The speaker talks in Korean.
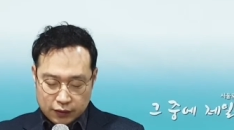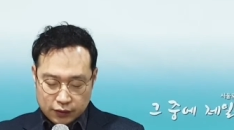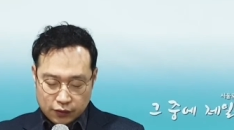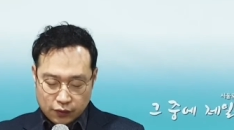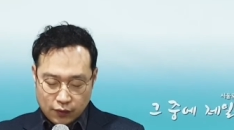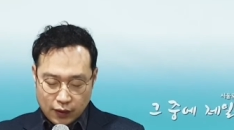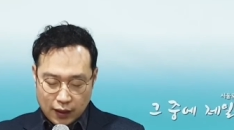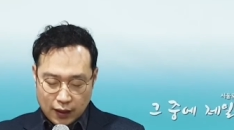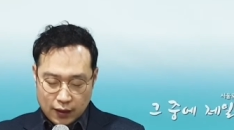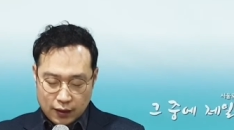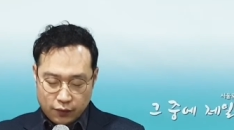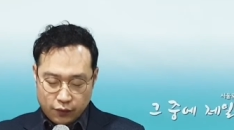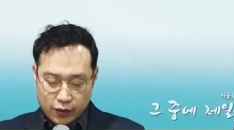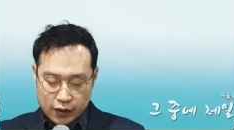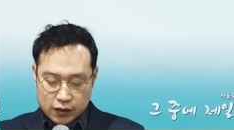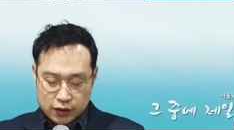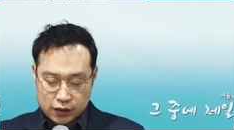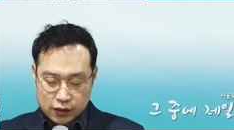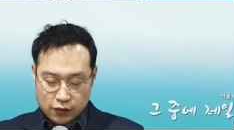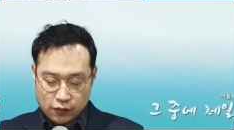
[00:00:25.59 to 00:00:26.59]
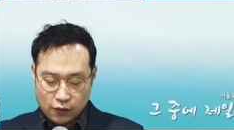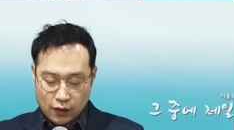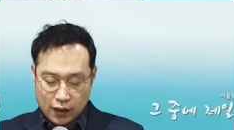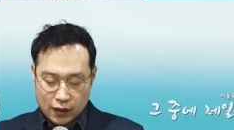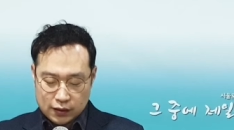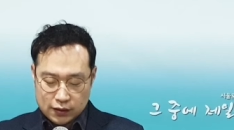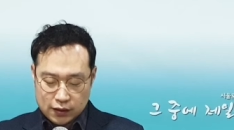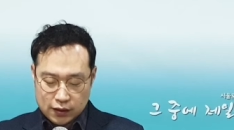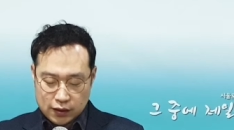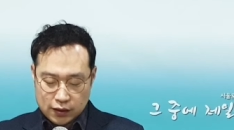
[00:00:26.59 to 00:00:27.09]
기만과
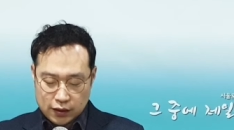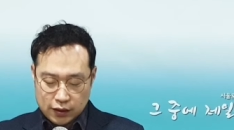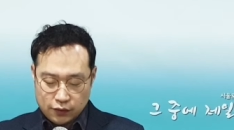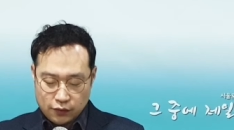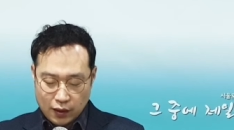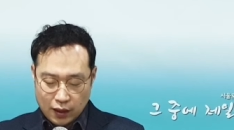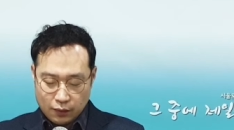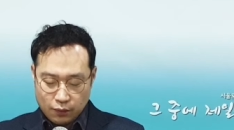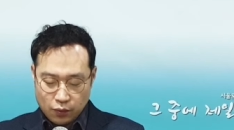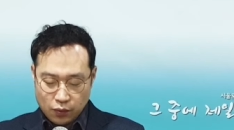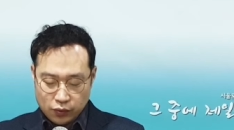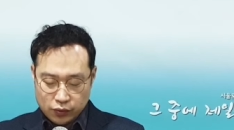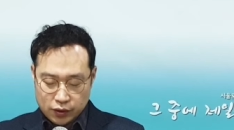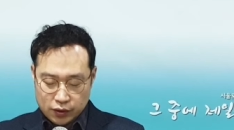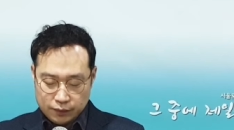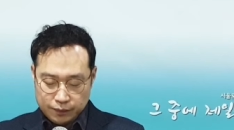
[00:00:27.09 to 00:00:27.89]
외식과 시기와